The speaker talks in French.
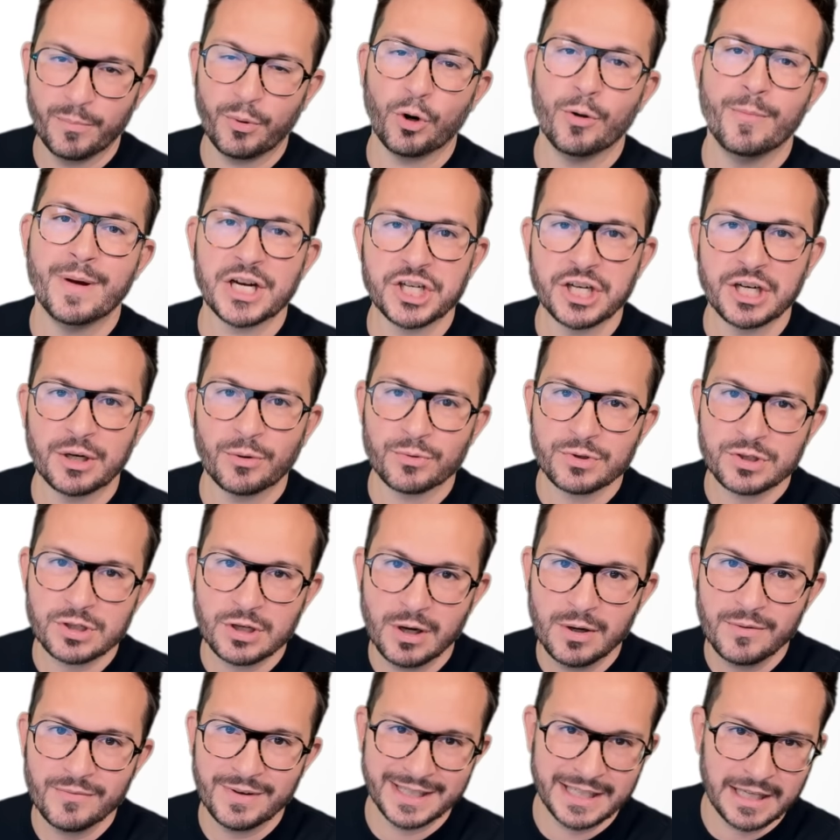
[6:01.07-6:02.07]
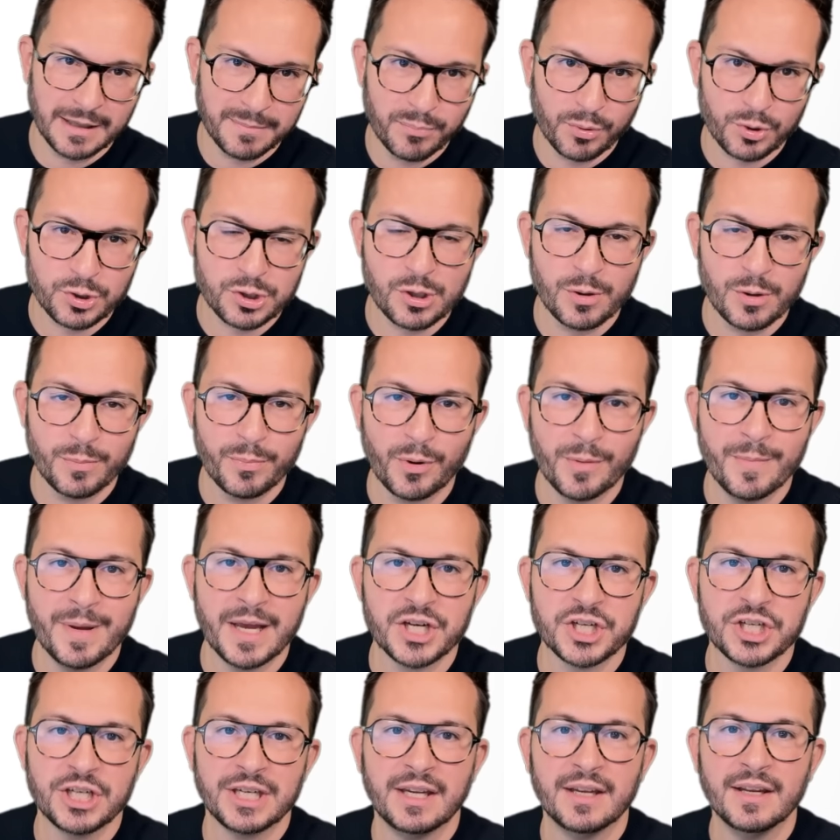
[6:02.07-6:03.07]
pour le marché console, 24% pour le
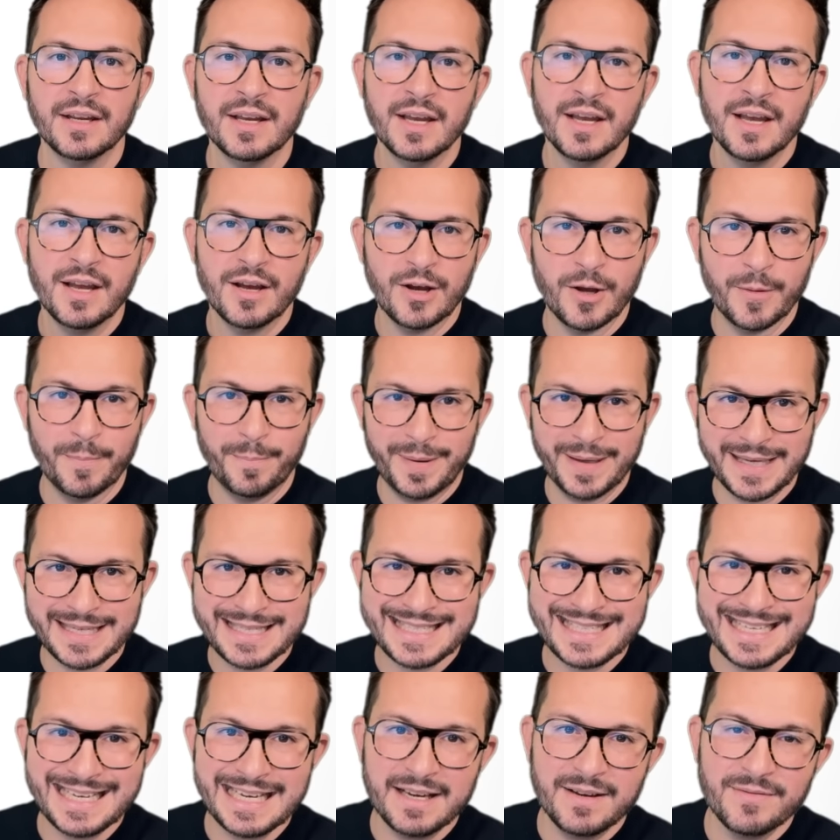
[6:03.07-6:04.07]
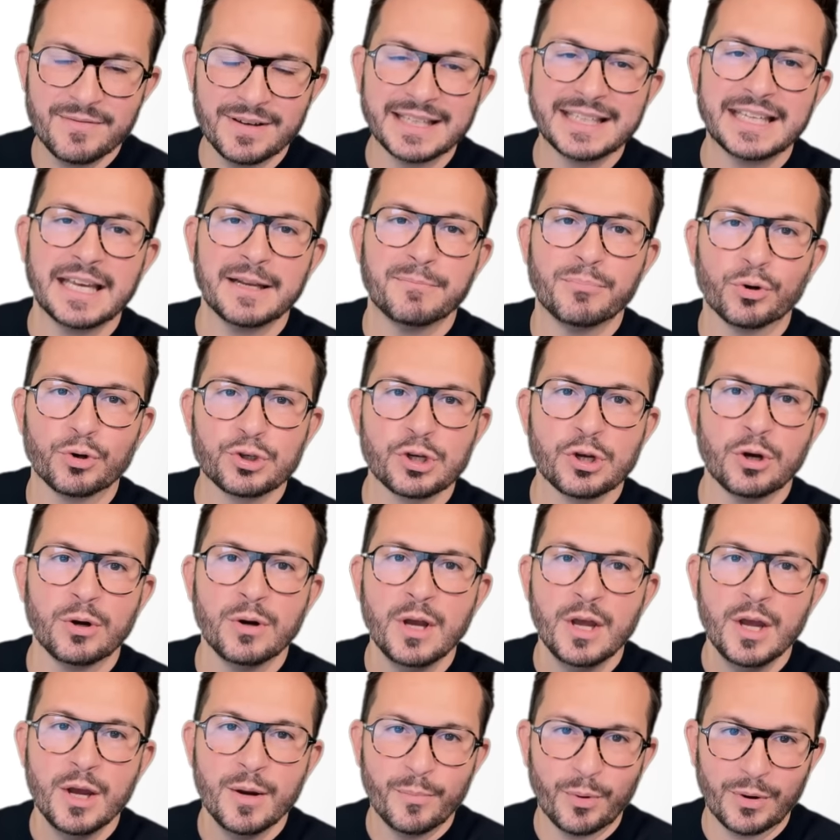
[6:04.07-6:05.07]
marché euh, PC, 24%
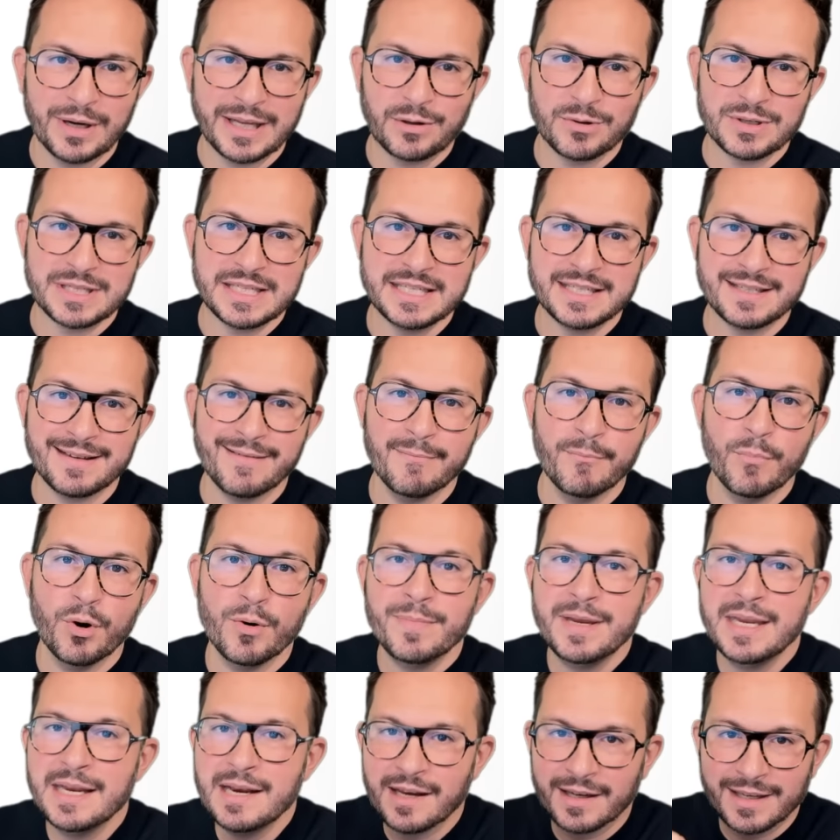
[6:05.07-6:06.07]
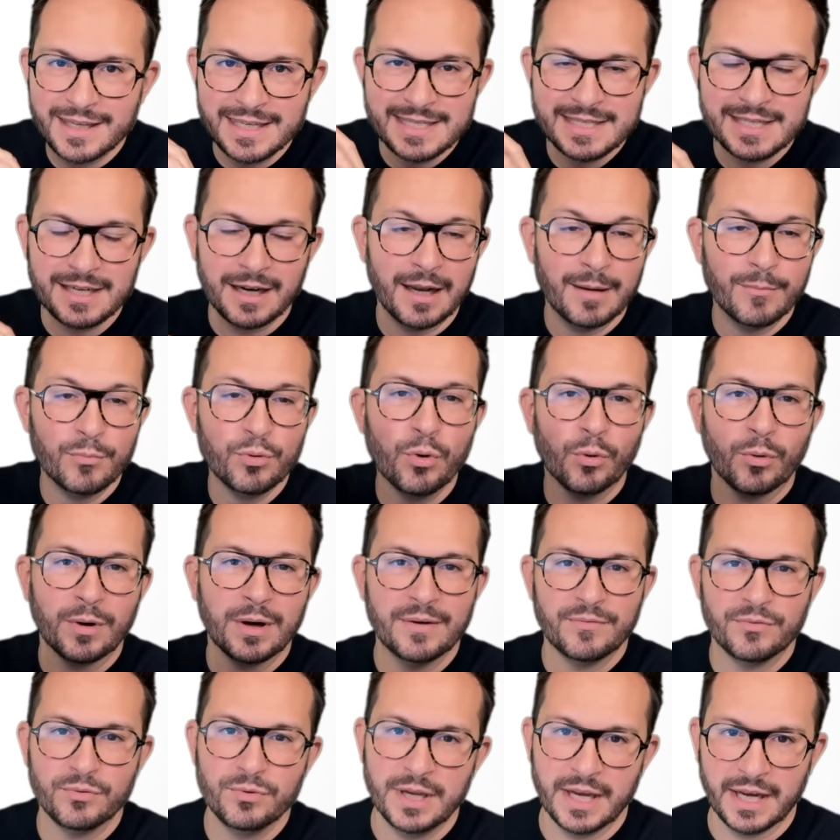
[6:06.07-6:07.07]
pour l'écosystème mobile hein, qui se tire la bourre, on
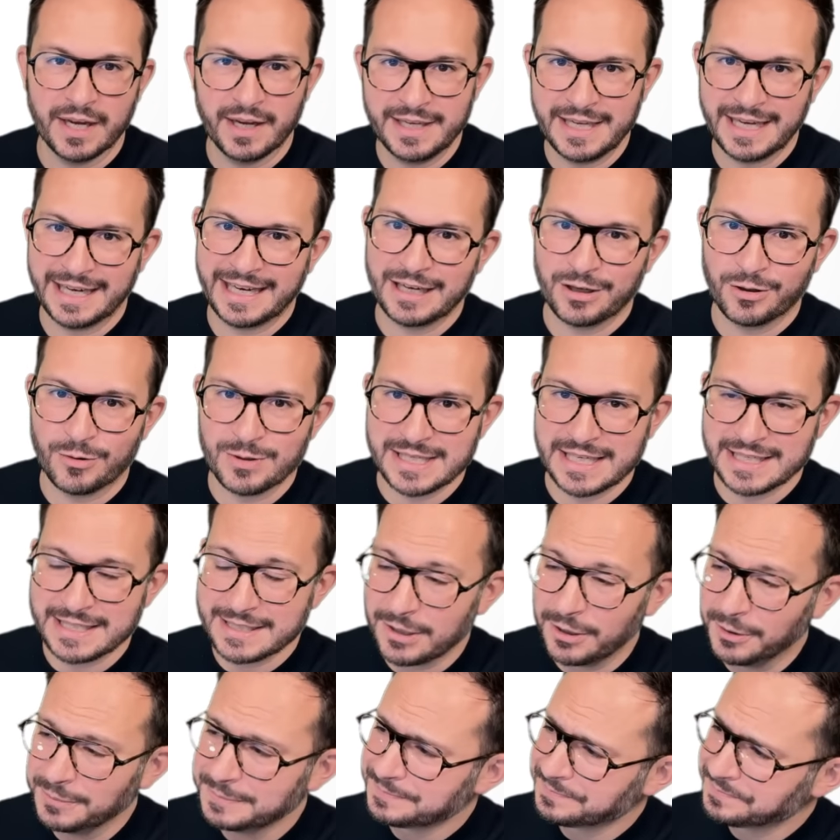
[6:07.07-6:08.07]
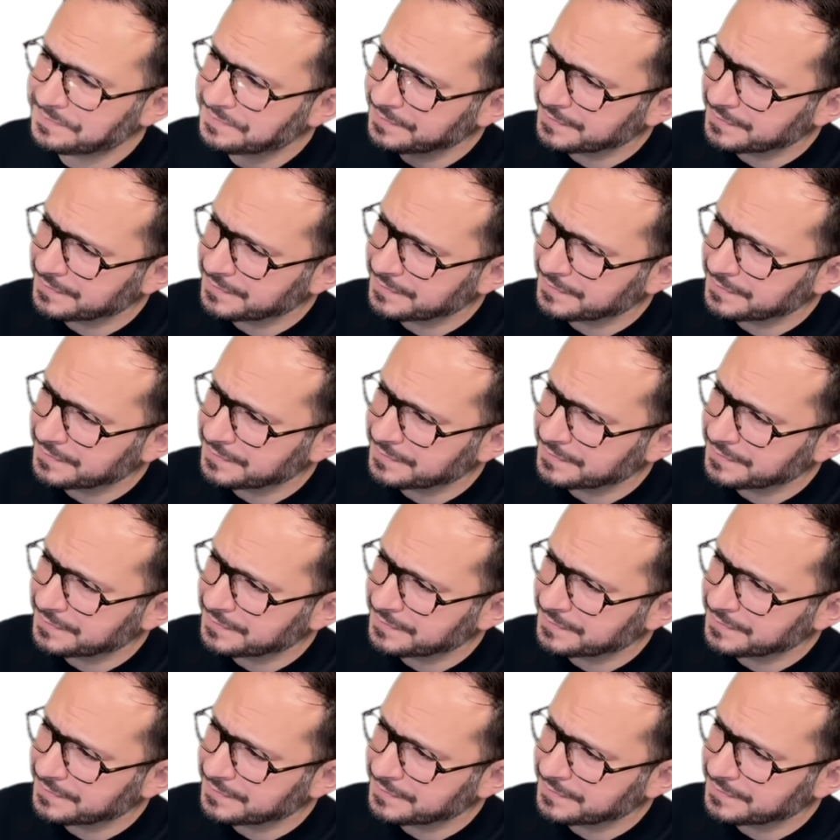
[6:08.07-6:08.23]
l'a vu il y a quelques instants.